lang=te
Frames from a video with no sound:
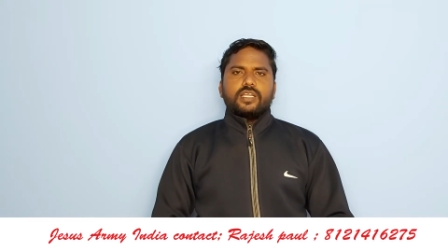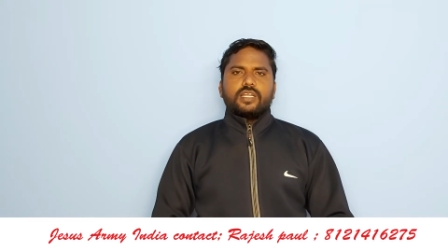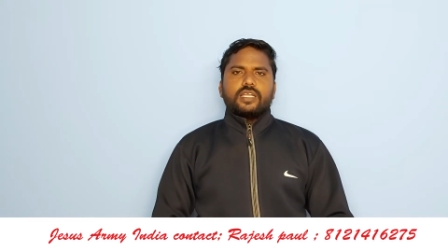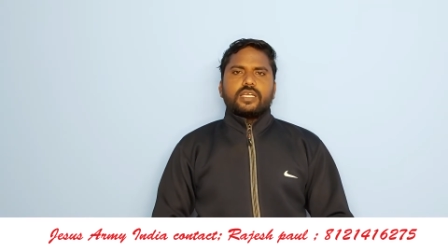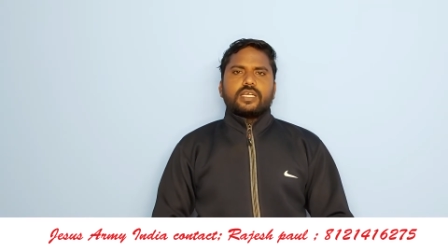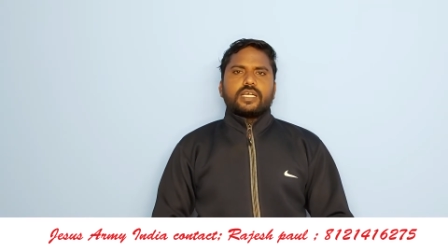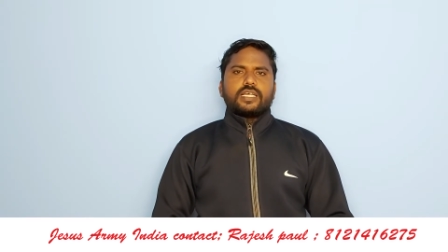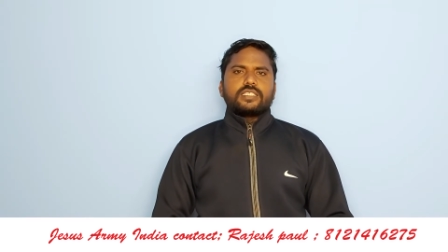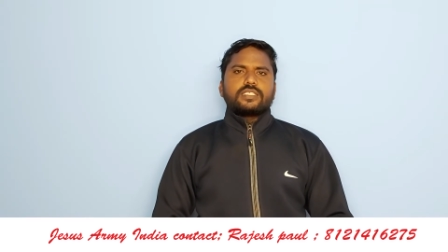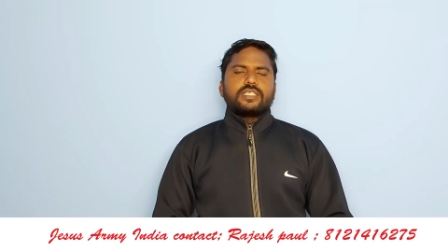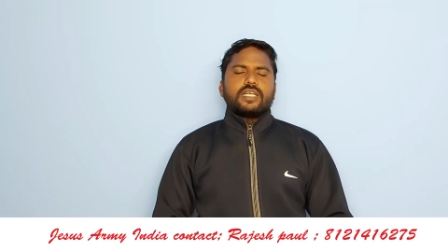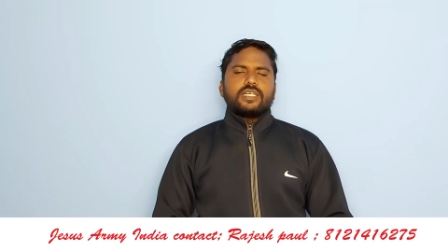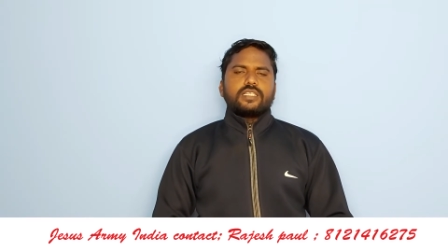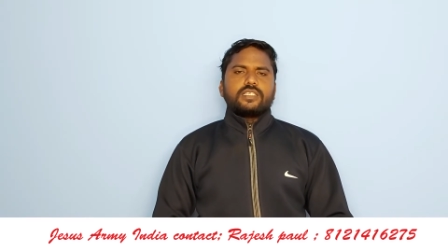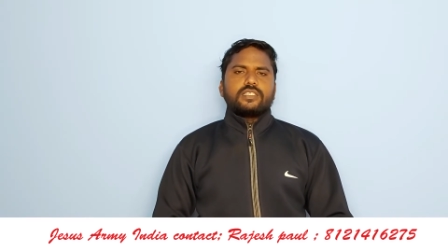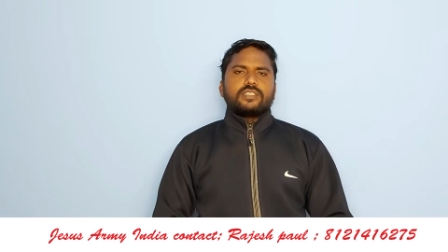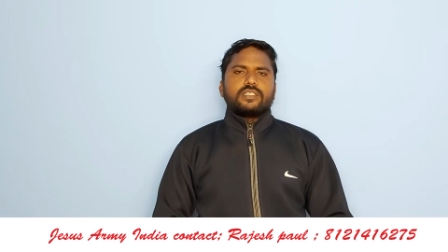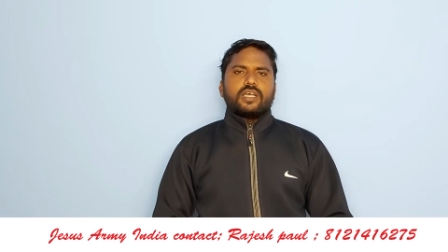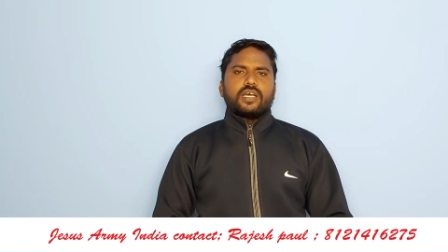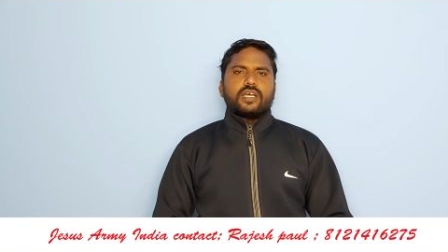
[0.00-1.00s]
నీ
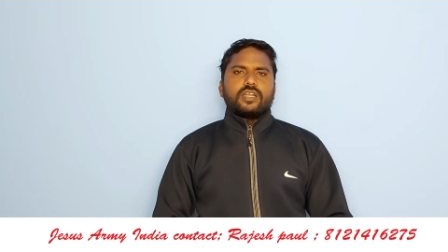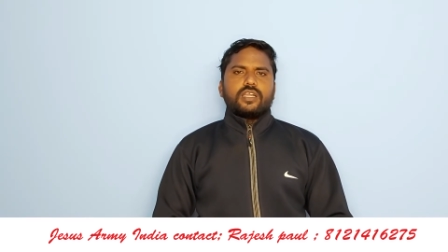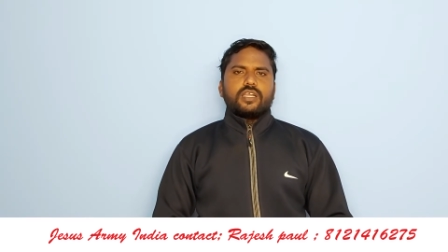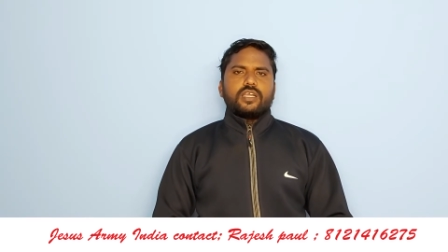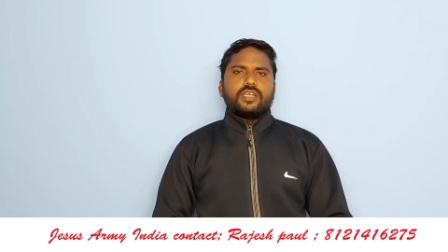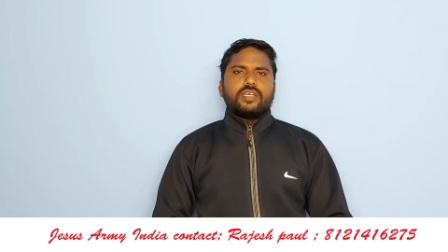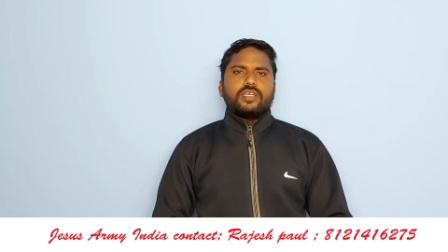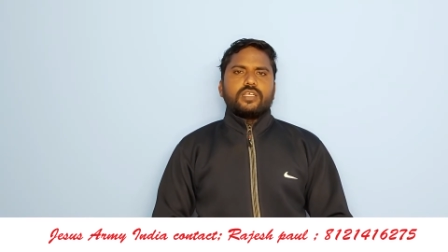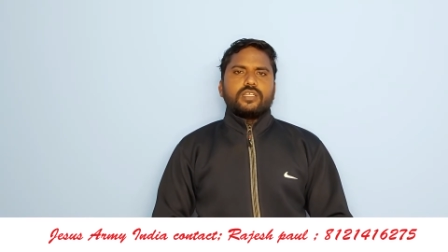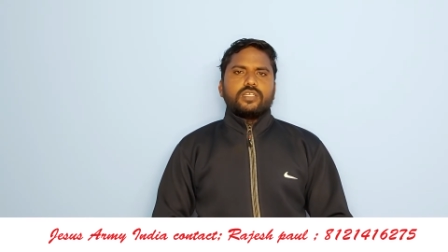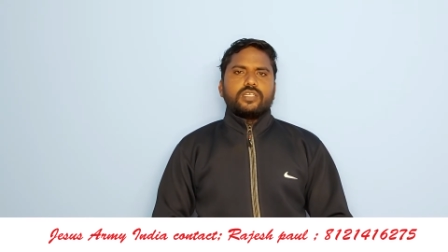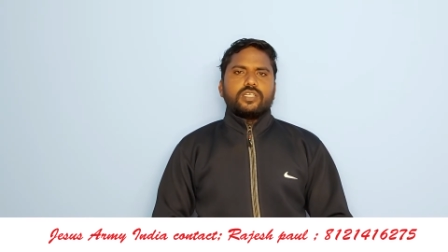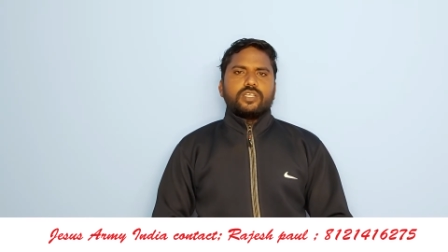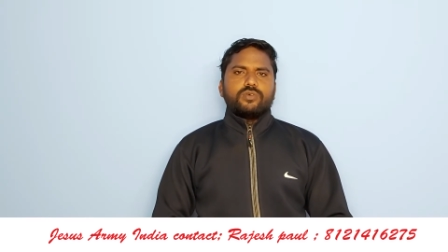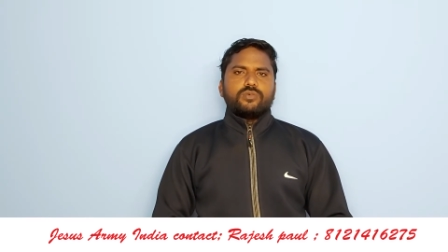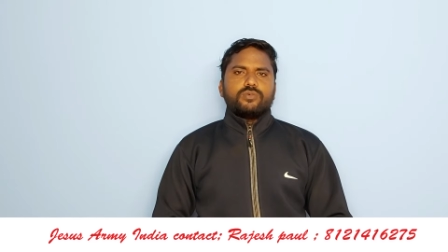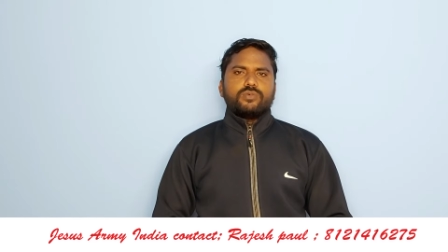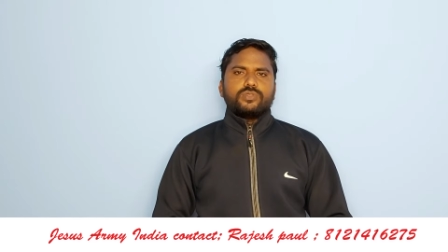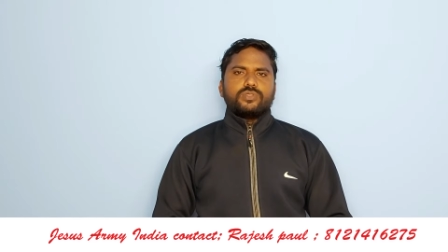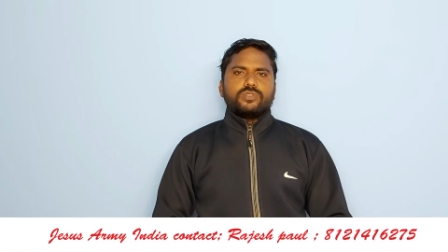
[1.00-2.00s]
కష్టార్జితాన్ని
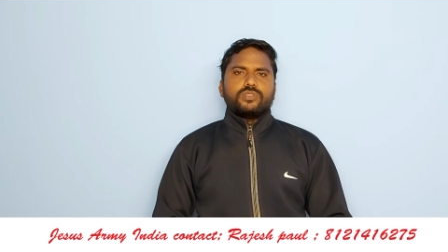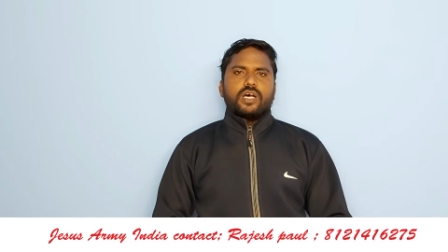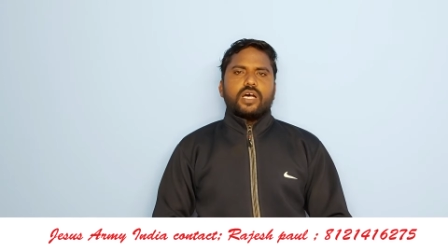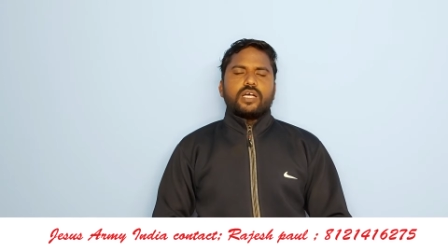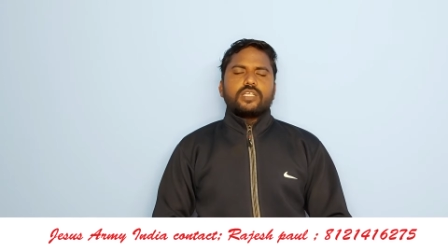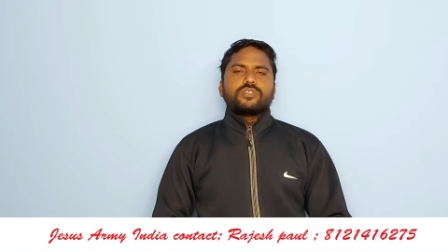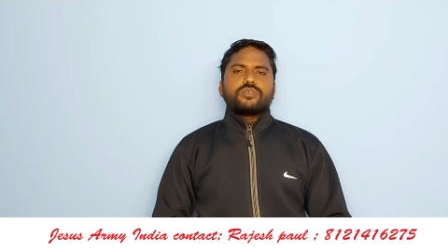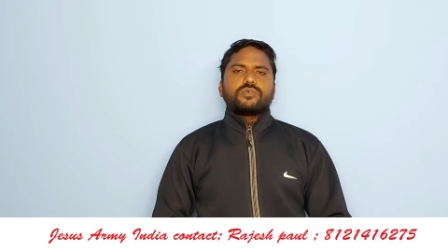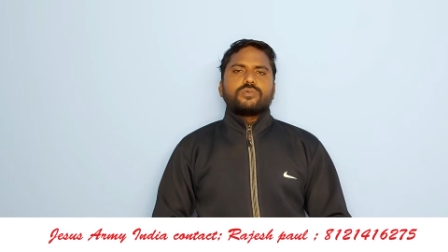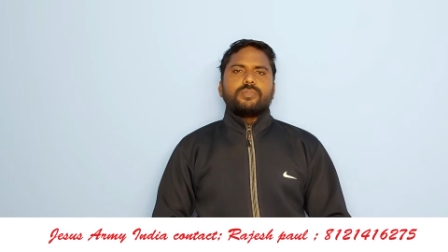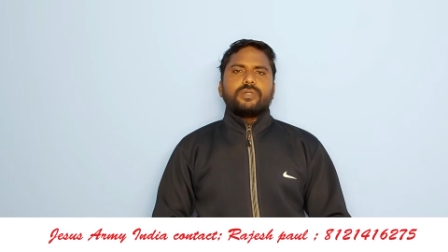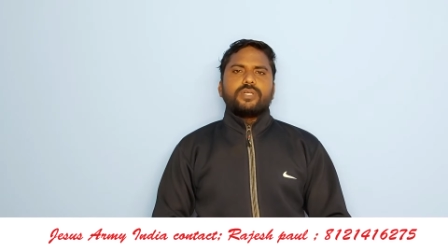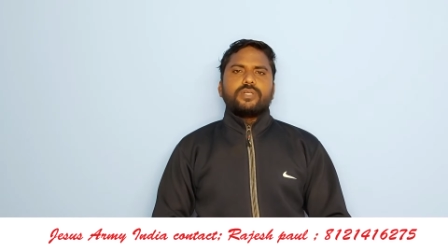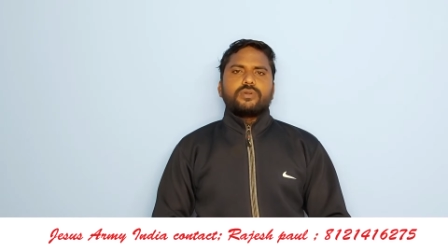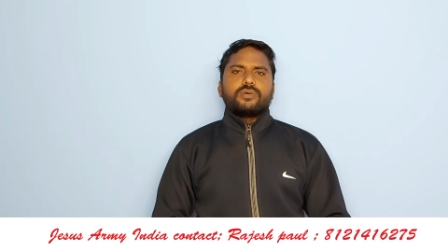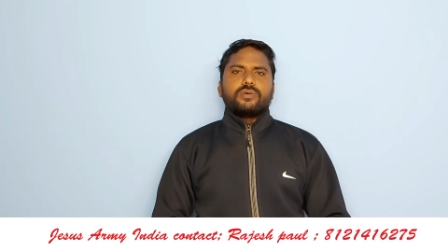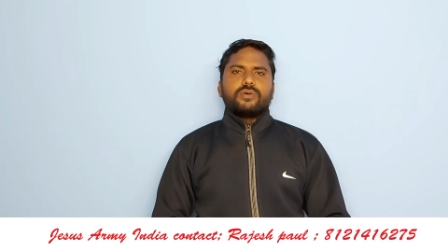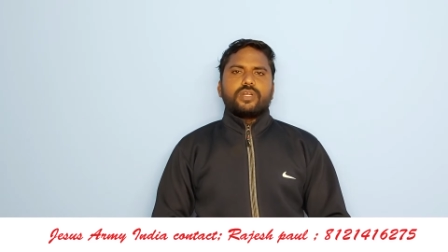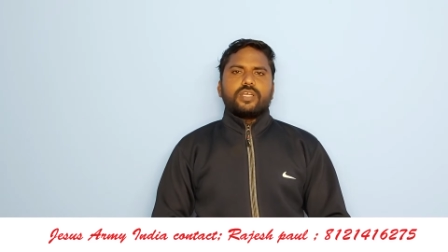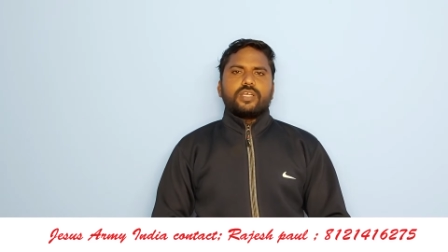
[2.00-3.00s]
నీవు దాచుకు
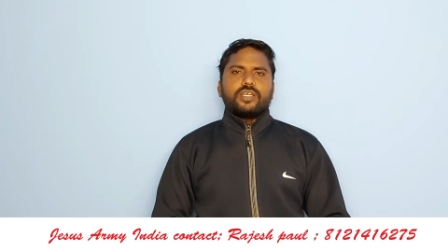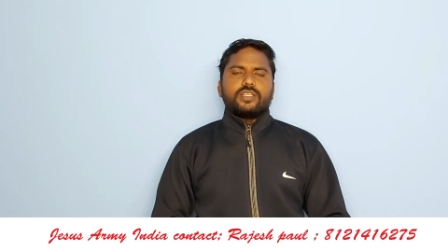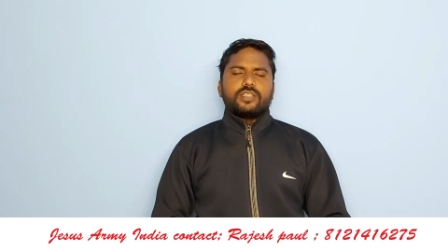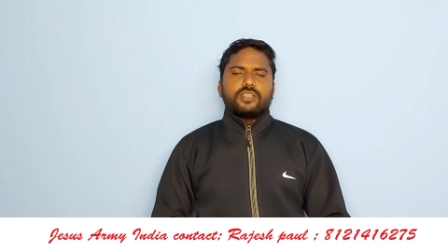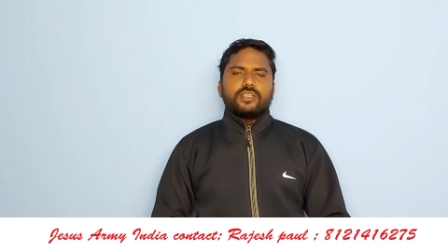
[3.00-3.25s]
పెట్టుకొని